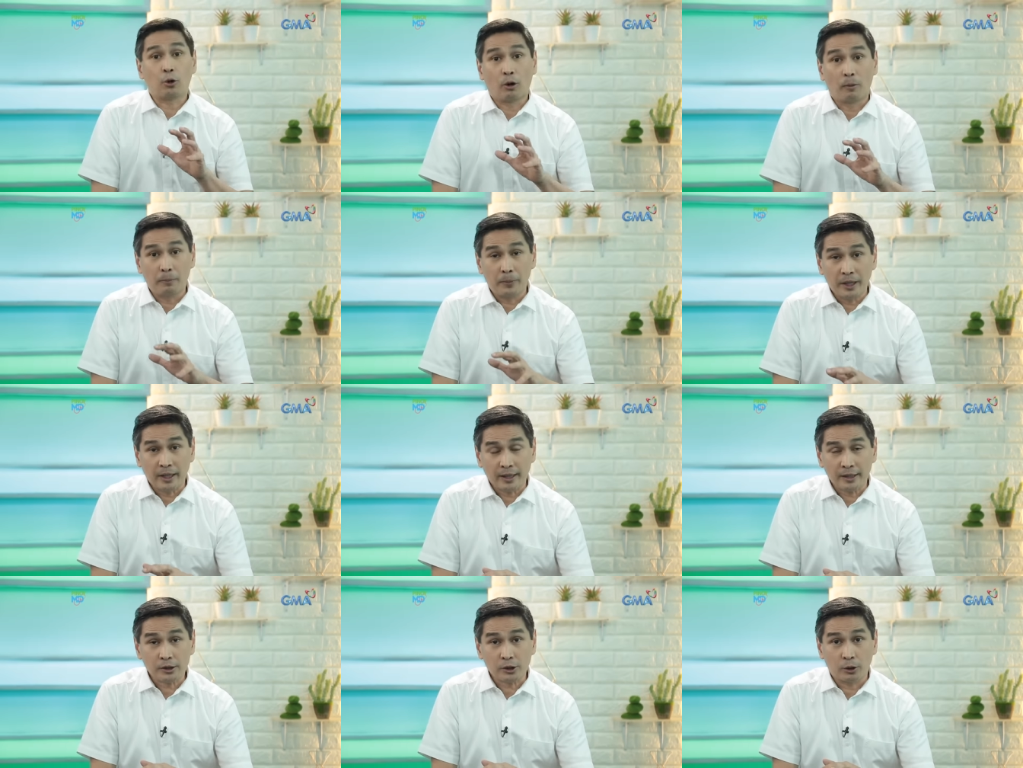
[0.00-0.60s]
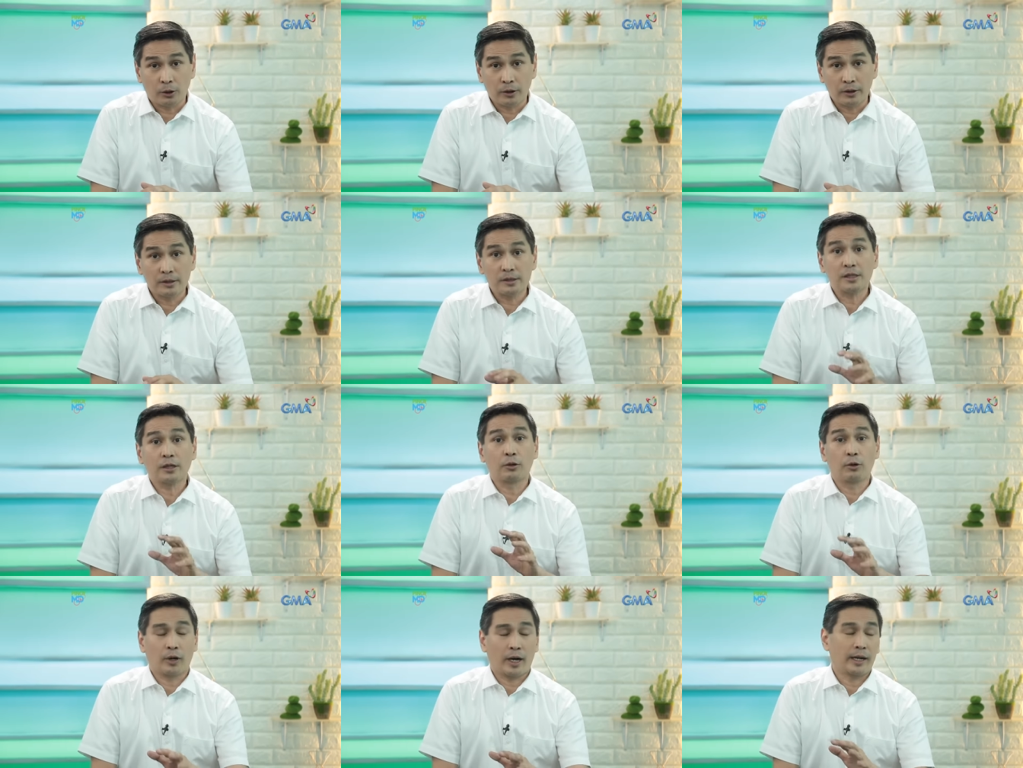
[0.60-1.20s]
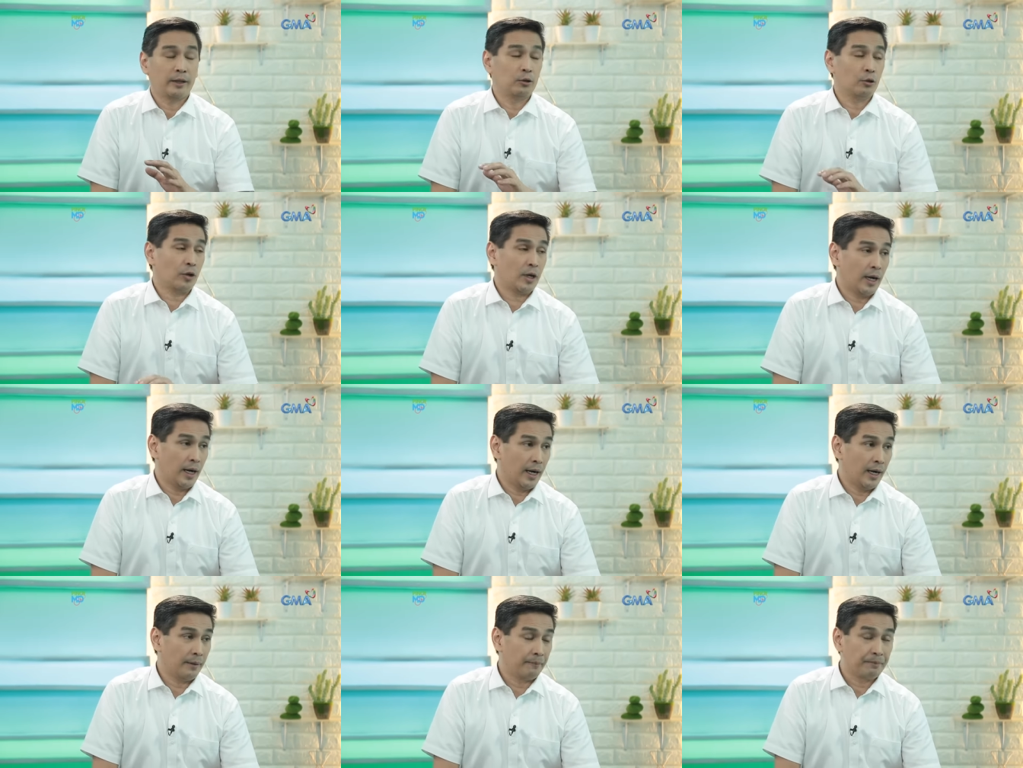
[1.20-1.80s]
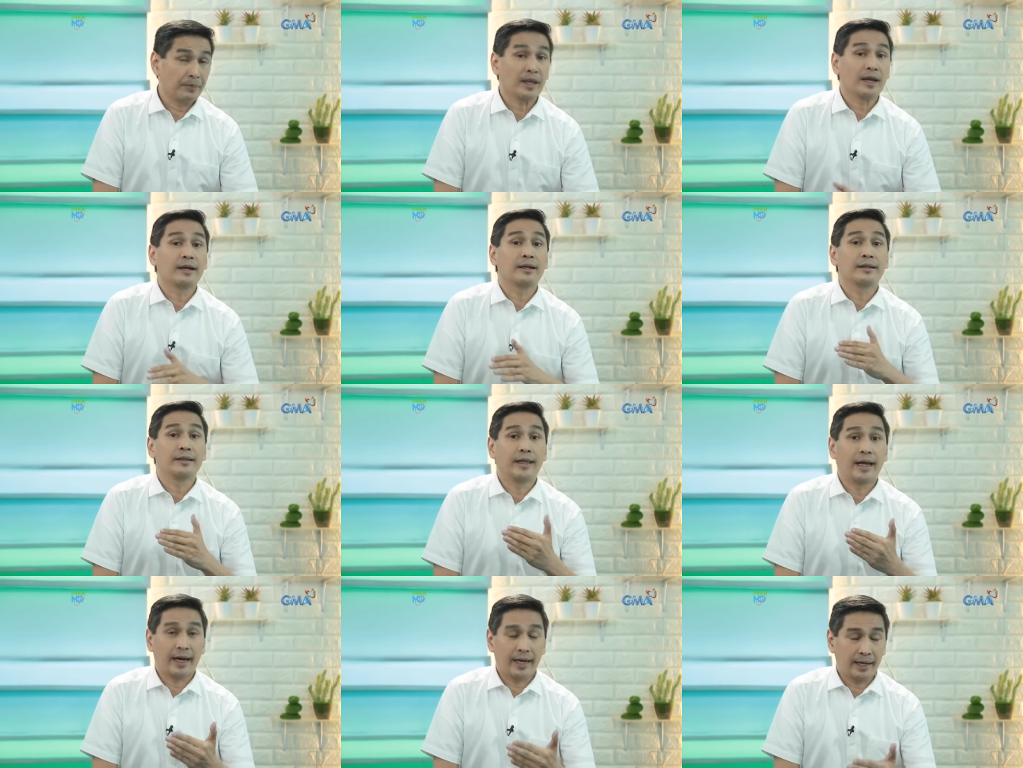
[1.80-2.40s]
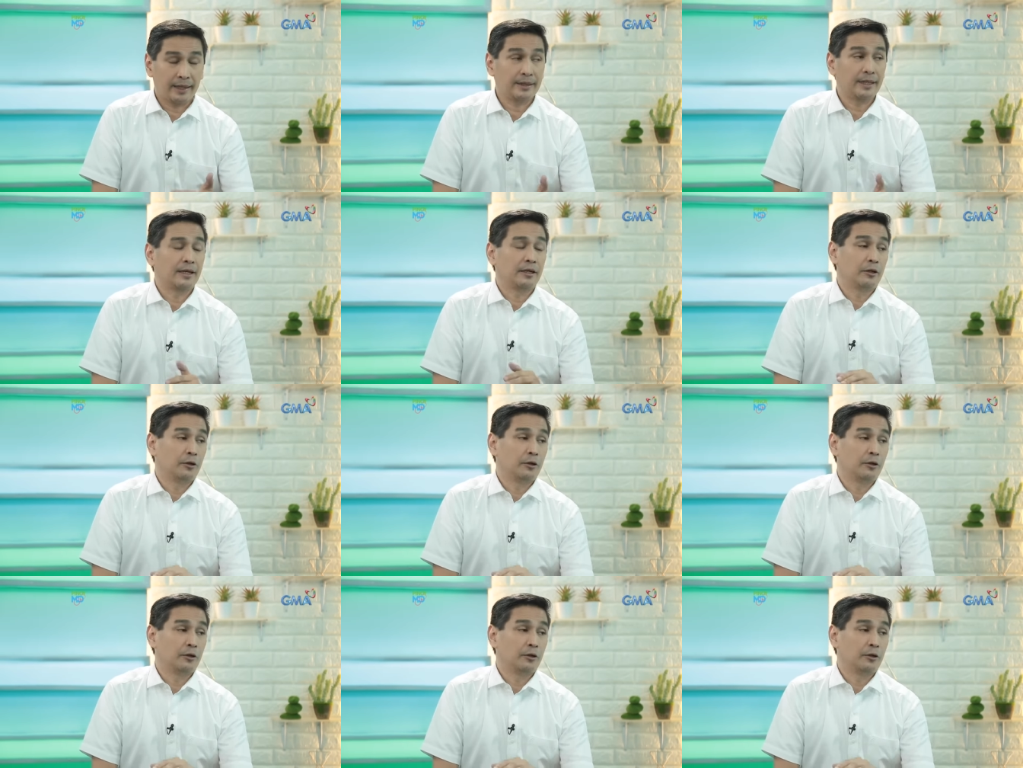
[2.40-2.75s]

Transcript: komplikasyon, sigurado ka, darating